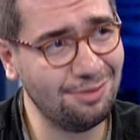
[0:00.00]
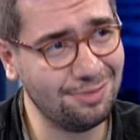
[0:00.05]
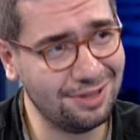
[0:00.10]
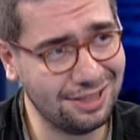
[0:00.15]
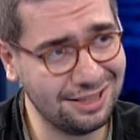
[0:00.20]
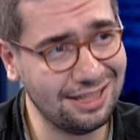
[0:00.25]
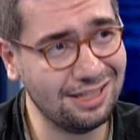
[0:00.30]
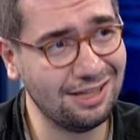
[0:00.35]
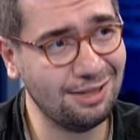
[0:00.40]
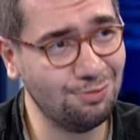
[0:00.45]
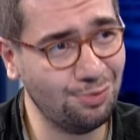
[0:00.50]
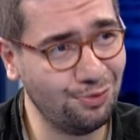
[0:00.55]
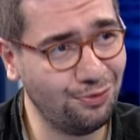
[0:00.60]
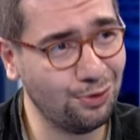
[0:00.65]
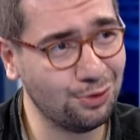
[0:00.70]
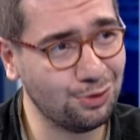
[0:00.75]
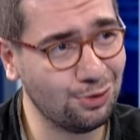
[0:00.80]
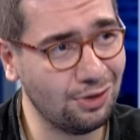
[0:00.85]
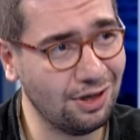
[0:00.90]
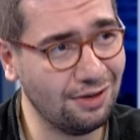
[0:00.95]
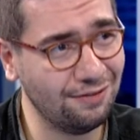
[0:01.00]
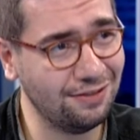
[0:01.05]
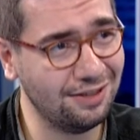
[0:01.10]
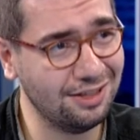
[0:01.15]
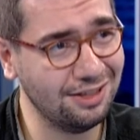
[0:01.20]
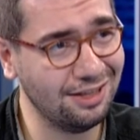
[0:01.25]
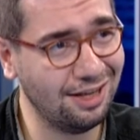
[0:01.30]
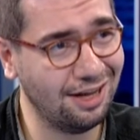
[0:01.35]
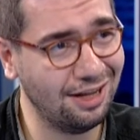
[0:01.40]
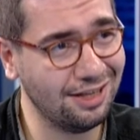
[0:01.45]
birisi zaten bu
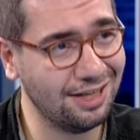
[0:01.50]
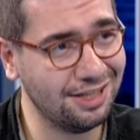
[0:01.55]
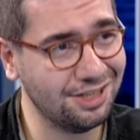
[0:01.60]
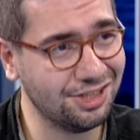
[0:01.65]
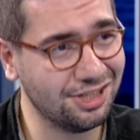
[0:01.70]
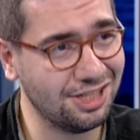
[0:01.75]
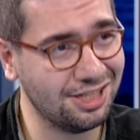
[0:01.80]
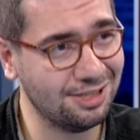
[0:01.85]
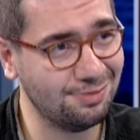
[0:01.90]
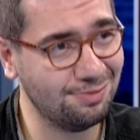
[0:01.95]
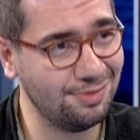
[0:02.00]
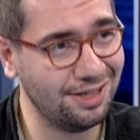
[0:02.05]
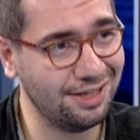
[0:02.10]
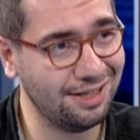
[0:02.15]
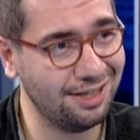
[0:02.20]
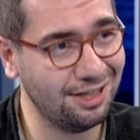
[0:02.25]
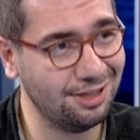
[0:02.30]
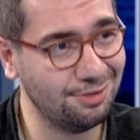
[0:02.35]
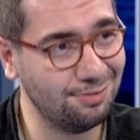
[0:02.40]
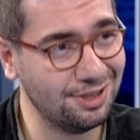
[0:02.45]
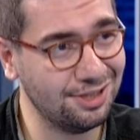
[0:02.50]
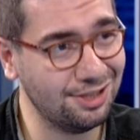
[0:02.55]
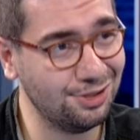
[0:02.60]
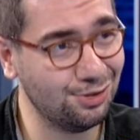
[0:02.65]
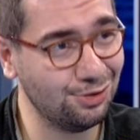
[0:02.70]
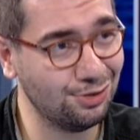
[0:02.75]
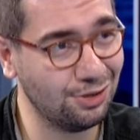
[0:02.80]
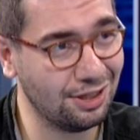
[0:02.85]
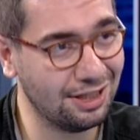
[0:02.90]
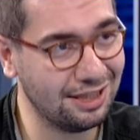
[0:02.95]
fotoğrafların daha geniş kesimlere yayılması.
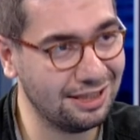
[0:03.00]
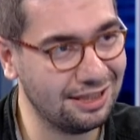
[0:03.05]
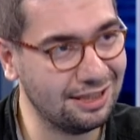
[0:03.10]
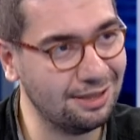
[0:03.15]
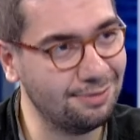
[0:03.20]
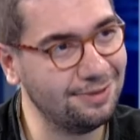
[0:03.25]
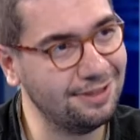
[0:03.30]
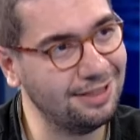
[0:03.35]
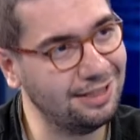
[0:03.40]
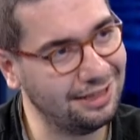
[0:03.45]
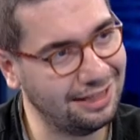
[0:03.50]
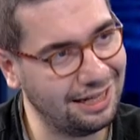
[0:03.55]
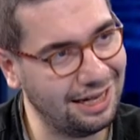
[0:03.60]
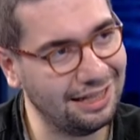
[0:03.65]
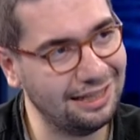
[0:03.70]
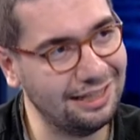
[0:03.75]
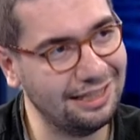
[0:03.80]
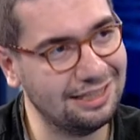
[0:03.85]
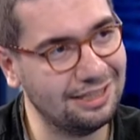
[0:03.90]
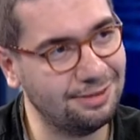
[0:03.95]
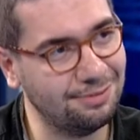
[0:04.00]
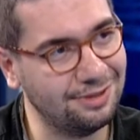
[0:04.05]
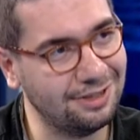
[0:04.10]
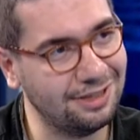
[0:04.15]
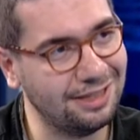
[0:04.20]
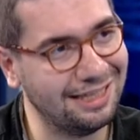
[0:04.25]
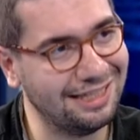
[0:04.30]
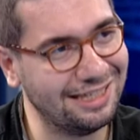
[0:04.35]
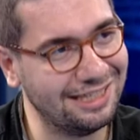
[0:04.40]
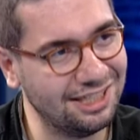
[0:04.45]
Çünkü kitabının, kendi
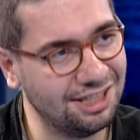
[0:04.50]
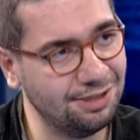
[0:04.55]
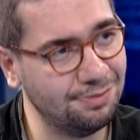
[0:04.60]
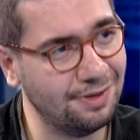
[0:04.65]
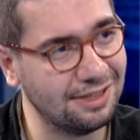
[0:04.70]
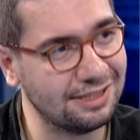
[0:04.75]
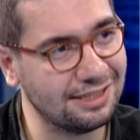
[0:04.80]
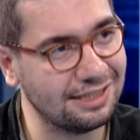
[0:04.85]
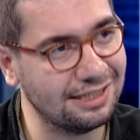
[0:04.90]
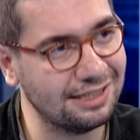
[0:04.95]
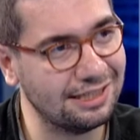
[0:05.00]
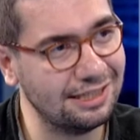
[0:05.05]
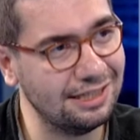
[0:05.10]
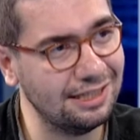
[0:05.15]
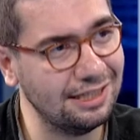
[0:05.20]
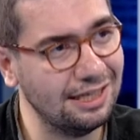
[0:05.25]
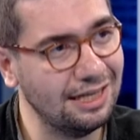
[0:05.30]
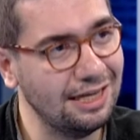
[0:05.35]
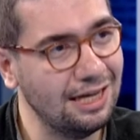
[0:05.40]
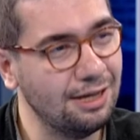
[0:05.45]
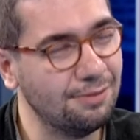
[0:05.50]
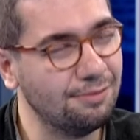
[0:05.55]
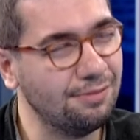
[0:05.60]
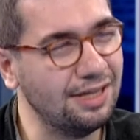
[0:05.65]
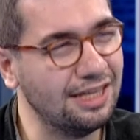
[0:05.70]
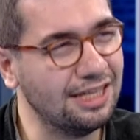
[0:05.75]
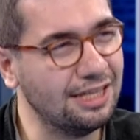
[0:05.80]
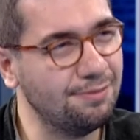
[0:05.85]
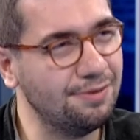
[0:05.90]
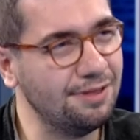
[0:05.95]
kitabının ikinci baskısı
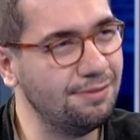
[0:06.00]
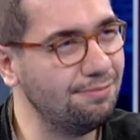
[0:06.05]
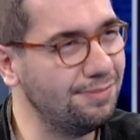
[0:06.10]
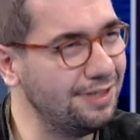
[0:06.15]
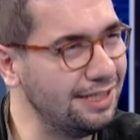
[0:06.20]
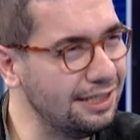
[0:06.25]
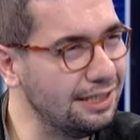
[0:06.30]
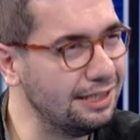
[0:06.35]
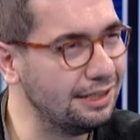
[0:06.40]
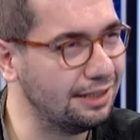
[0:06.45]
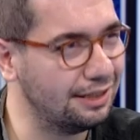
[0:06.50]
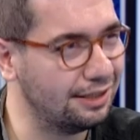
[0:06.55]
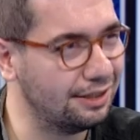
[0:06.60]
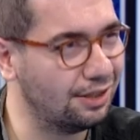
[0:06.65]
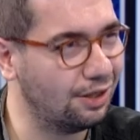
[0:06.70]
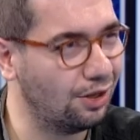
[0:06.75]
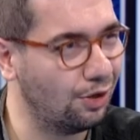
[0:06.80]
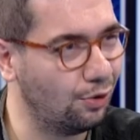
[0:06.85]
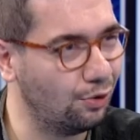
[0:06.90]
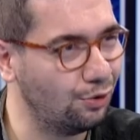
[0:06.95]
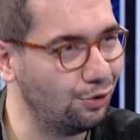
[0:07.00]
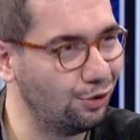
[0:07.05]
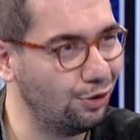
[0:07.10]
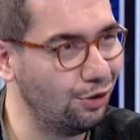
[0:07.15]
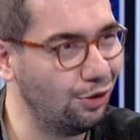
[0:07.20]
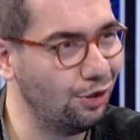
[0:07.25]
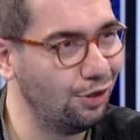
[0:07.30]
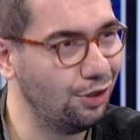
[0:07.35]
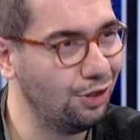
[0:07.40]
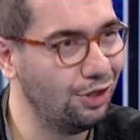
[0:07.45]
2001 yılında
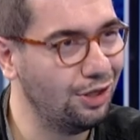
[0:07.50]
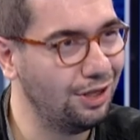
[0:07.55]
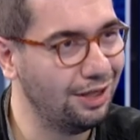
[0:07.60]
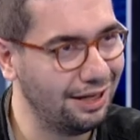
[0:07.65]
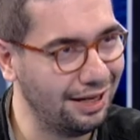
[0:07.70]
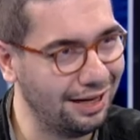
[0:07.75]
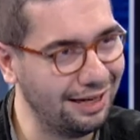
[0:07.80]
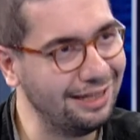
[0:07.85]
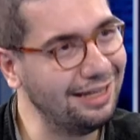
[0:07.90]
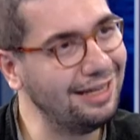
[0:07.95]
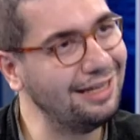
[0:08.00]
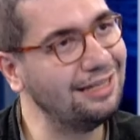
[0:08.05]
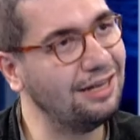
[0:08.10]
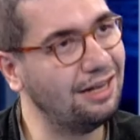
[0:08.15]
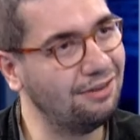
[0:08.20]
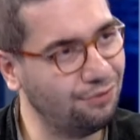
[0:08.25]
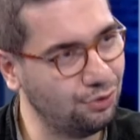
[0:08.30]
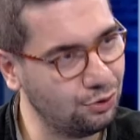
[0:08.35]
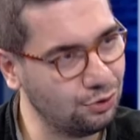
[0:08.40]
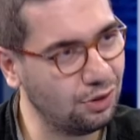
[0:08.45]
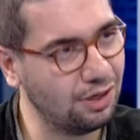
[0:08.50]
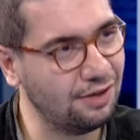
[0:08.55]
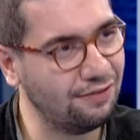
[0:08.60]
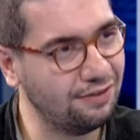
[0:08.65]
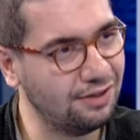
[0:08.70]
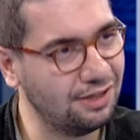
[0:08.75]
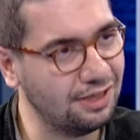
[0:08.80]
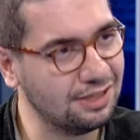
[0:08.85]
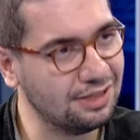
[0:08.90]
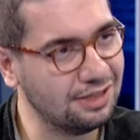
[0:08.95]
oluyor. Hı hı. Yani yeniden
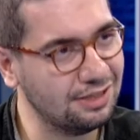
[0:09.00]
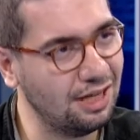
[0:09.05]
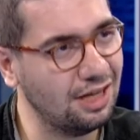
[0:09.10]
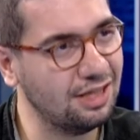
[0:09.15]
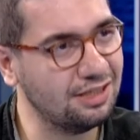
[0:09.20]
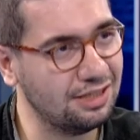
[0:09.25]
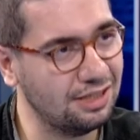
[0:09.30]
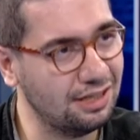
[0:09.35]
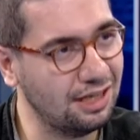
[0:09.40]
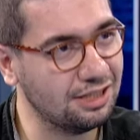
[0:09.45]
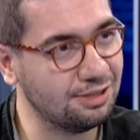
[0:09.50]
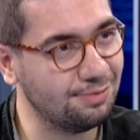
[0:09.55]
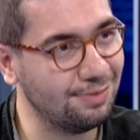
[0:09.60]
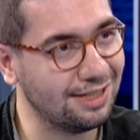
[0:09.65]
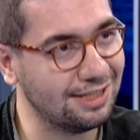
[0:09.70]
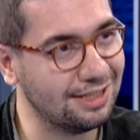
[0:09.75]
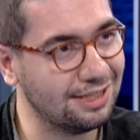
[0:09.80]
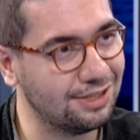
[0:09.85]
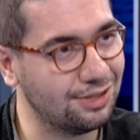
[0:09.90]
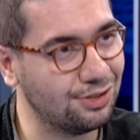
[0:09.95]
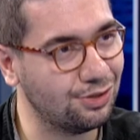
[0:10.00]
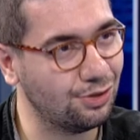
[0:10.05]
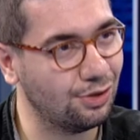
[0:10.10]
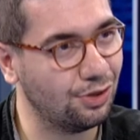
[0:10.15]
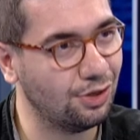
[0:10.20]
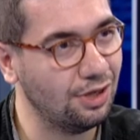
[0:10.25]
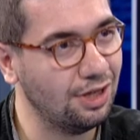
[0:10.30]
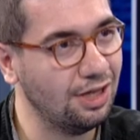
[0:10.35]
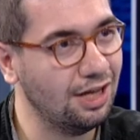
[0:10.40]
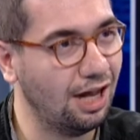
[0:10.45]
fotoğrafları aslında hatırlatmak istiyor.
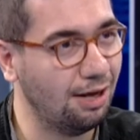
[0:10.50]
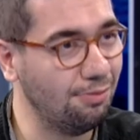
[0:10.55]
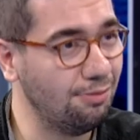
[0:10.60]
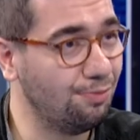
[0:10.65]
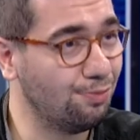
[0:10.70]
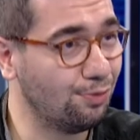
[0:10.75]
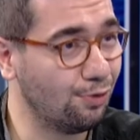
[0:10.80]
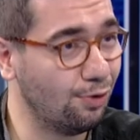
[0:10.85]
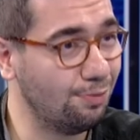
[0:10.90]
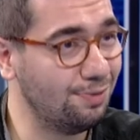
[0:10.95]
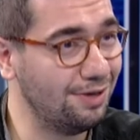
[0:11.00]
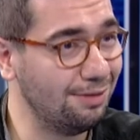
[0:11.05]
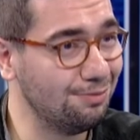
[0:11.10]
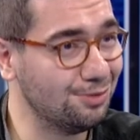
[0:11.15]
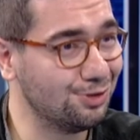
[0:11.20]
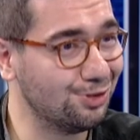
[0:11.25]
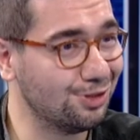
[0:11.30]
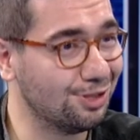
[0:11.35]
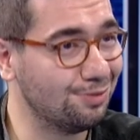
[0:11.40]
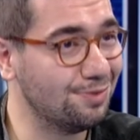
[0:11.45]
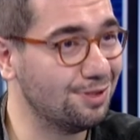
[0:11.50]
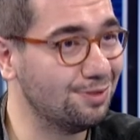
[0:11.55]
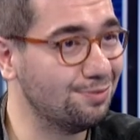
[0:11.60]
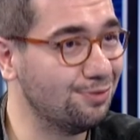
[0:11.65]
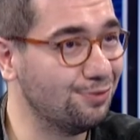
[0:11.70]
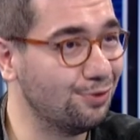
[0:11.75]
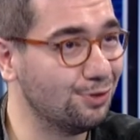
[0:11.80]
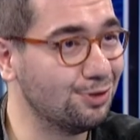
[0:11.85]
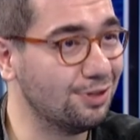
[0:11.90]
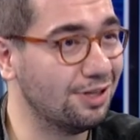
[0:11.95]
Ama problem şu ki biz
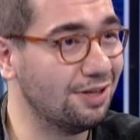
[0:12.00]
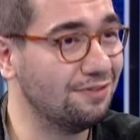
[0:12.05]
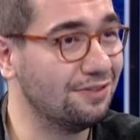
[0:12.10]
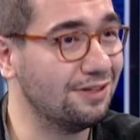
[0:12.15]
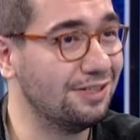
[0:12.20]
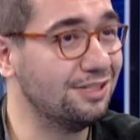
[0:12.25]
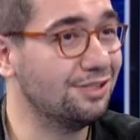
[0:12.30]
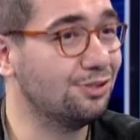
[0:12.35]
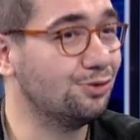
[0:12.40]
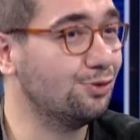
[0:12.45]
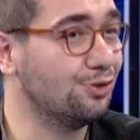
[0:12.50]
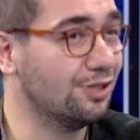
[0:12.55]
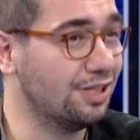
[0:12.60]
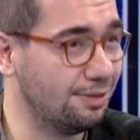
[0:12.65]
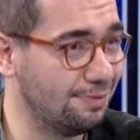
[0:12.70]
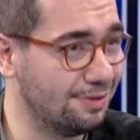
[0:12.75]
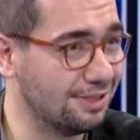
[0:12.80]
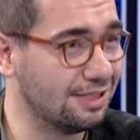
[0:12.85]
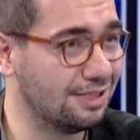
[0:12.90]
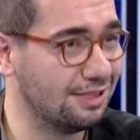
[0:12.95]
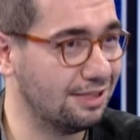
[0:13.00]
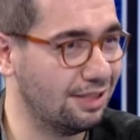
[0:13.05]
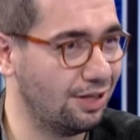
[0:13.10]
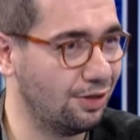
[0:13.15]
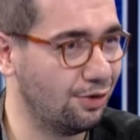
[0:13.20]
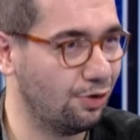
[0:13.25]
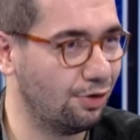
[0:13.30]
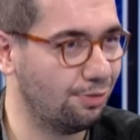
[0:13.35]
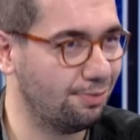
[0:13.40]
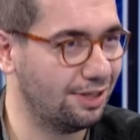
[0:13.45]
bu fotoğrafları hiç Türkiye basınında
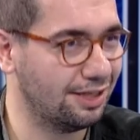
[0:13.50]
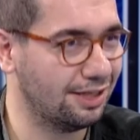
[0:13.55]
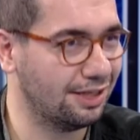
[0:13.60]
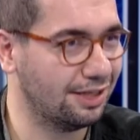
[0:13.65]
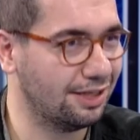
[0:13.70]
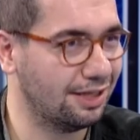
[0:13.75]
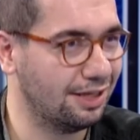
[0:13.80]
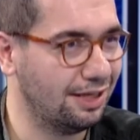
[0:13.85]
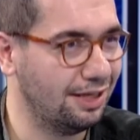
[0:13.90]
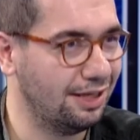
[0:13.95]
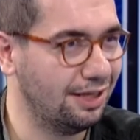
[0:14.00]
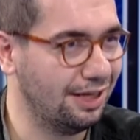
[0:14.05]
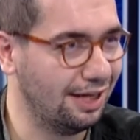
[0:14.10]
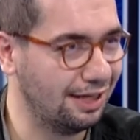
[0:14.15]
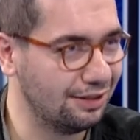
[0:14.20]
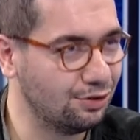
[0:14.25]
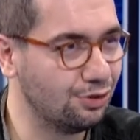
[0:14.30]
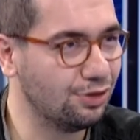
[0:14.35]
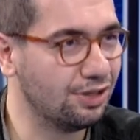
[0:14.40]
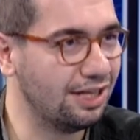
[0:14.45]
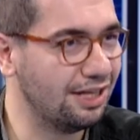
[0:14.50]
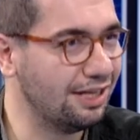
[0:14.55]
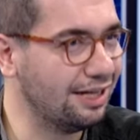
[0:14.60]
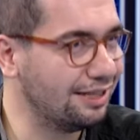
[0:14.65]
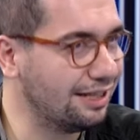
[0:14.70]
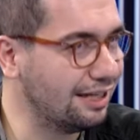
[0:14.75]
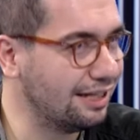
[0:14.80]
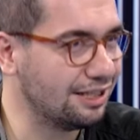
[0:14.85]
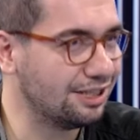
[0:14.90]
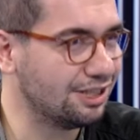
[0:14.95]
görmedik. Hı hı. Yani
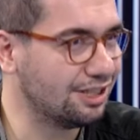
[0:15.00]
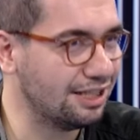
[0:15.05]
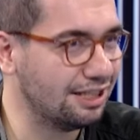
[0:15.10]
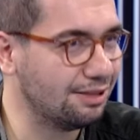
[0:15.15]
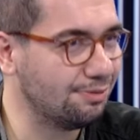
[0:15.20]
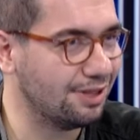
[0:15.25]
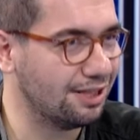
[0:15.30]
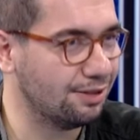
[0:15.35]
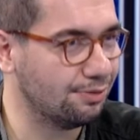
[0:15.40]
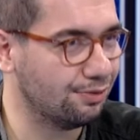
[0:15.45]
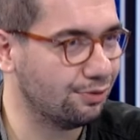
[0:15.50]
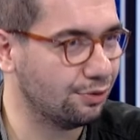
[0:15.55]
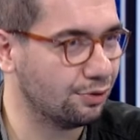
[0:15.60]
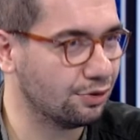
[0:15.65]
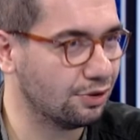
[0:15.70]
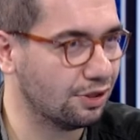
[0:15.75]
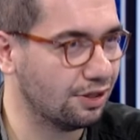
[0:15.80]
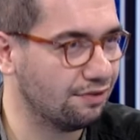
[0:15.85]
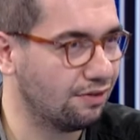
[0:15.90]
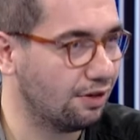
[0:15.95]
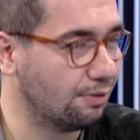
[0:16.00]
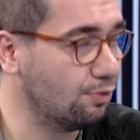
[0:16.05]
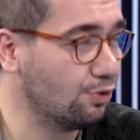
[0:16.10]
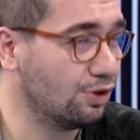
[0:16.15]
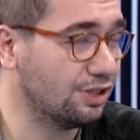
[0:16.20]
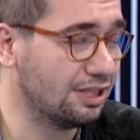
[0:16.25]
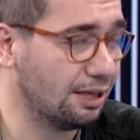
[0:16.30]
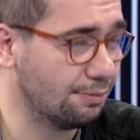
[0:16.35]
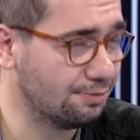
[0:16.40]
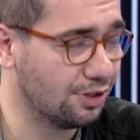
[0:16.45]
Türkiye'ye de hiç girmedi bu fotoğraflar. Bu
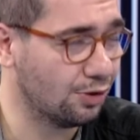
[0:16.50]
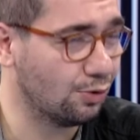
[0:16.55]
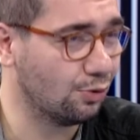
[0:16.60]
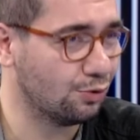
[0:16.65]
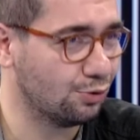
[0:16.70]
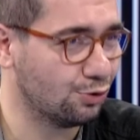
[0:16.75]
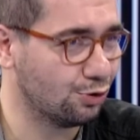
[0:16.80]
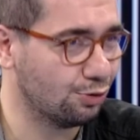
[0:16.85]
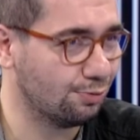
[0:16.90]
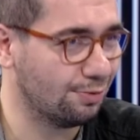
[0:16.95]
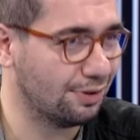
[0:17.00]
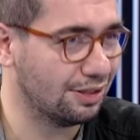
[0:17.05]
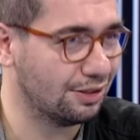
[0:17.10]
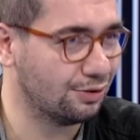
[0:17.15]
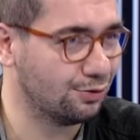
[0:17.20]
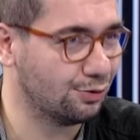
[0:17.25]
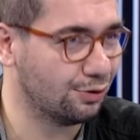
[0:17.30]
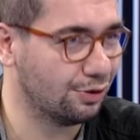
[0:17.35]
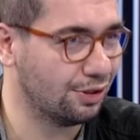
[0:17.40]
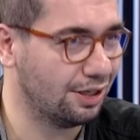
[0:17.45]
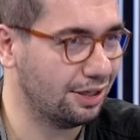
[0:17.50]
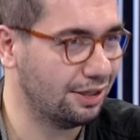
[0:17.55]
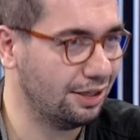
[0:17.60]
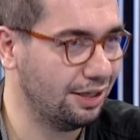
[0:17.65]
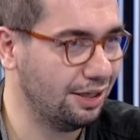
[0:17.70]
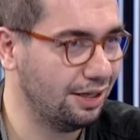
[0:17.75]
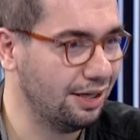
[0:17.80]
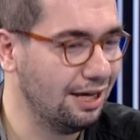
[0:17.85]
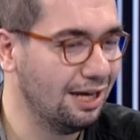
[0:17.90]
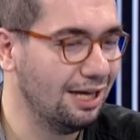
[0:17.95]
kitap da konuşulmadı Türkiye'de.